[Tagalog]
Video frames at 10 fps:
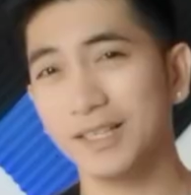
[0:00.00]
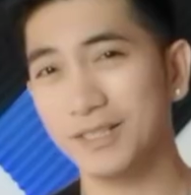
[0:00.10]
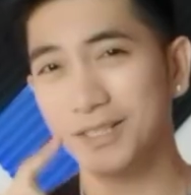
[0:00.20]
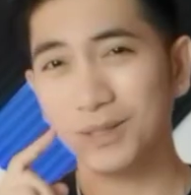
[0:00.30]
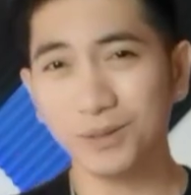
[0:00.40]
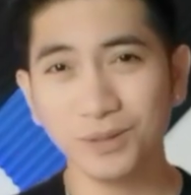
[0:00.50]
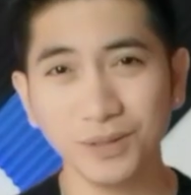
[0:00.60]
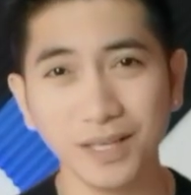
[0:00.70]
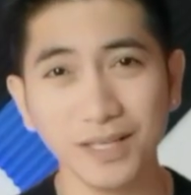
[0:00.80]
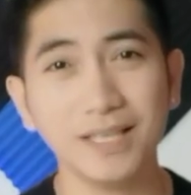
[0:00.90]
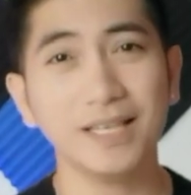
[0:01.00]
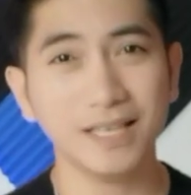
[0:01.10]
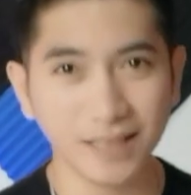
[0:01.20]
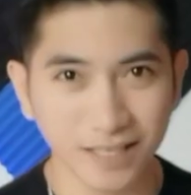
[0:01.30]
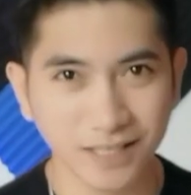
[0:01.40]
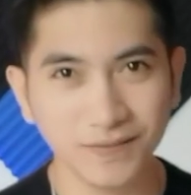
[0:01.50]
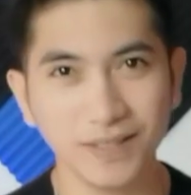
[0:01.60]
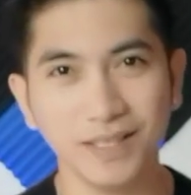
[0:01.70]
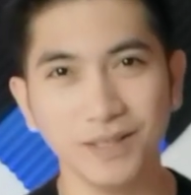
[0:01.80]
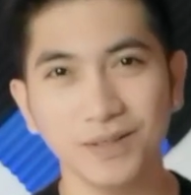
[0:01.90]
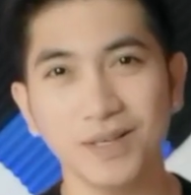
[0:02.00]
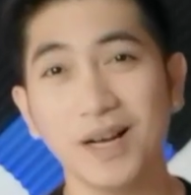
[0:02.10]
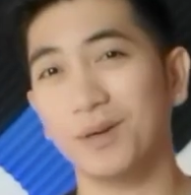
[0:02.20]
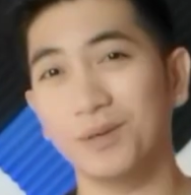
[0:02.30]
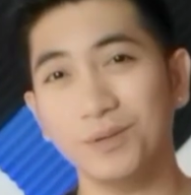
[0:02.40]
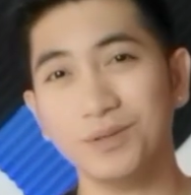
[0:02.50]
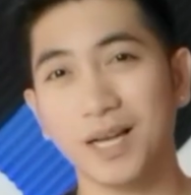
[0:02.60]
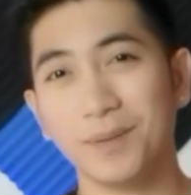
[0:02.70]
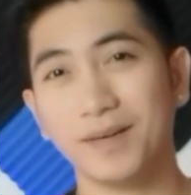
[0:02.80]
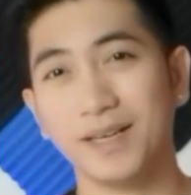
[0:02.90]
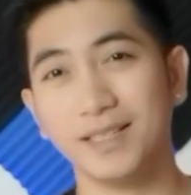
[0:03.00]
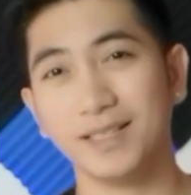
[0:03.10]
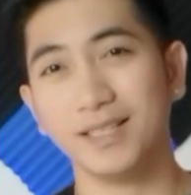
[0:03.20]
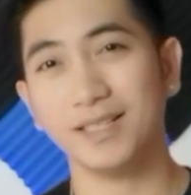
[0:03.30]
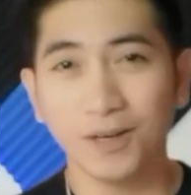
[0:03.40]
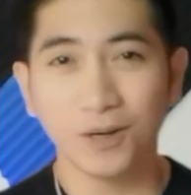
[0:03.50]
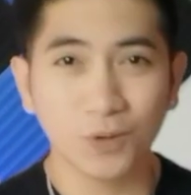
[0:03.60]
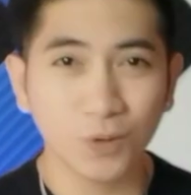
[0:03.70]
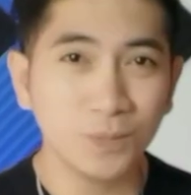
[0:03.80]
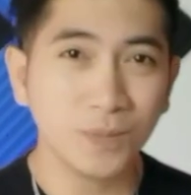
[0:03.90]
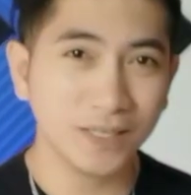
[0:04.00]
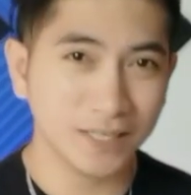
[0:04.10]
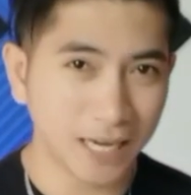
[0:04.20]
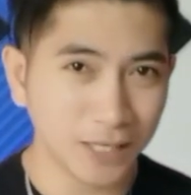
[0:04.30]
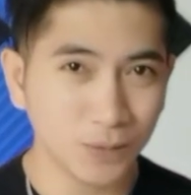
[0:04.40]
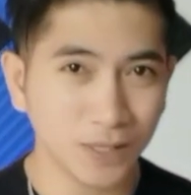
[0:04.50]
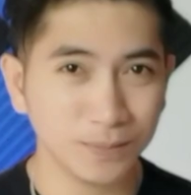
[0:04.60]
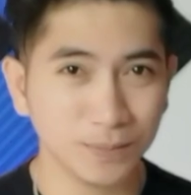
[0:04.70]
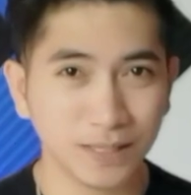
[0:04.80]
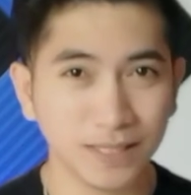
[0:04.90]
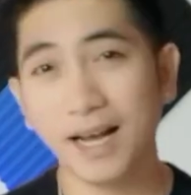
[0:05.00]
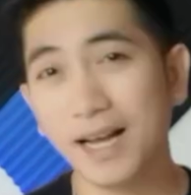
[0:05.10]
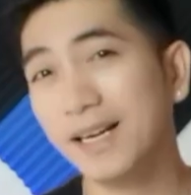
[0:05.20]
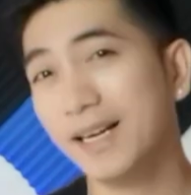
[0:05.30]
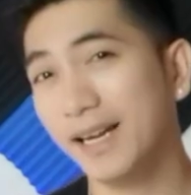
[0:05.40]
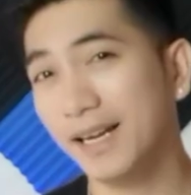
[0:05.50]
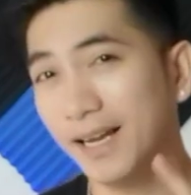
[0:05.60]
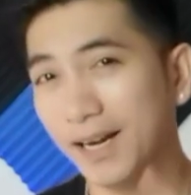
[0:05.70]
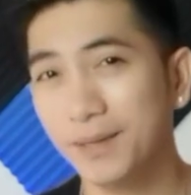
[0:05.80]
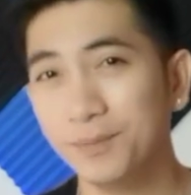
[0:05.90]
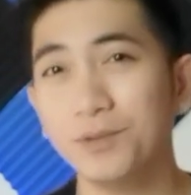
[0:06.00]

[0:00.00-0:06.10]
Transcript: So today, in this video, pag-uusapan natin kung magkano nga ba ang kailangan